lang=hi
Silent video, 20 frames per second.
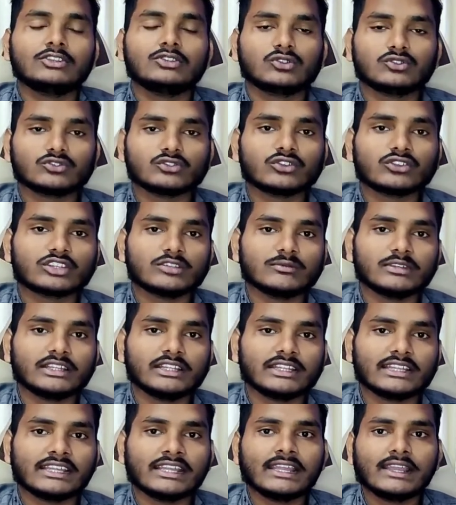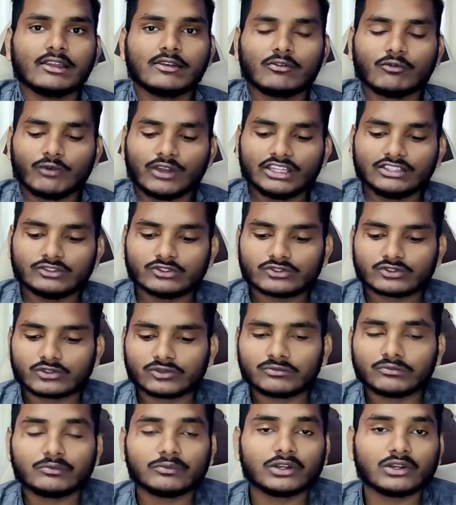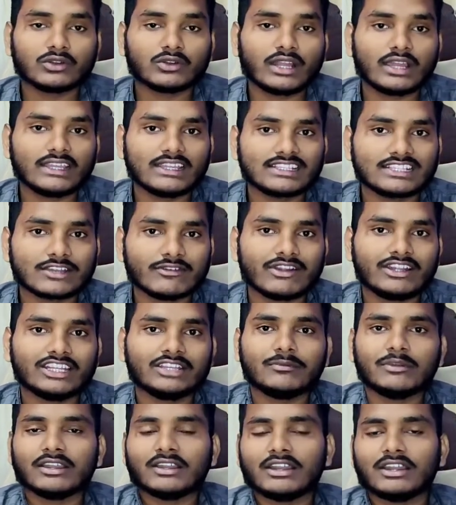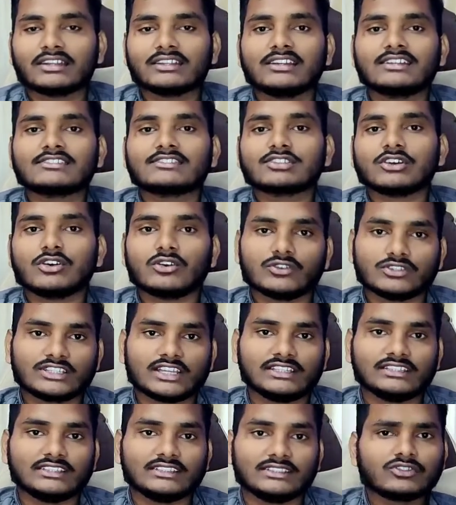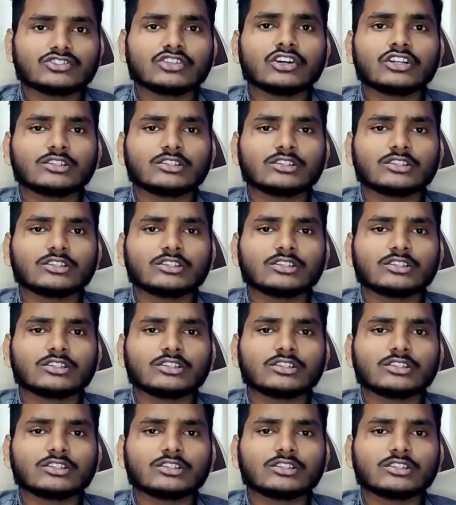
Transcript: 200 की मिलेगी वहीं दोस्तों मोटरोला ए सेवेंटी में घट कर सौ हो जाती है